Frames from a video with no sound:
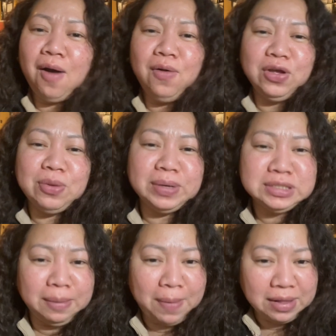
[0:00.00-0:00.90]
Ako lang yung
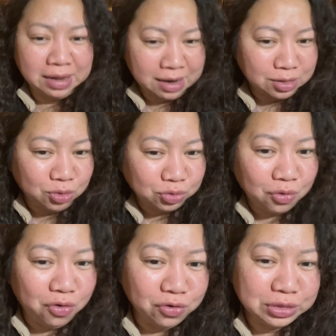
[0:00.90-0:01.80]
masipag na
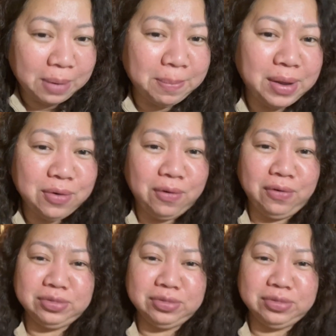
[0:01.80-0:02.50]
nagtutuhog ng manok.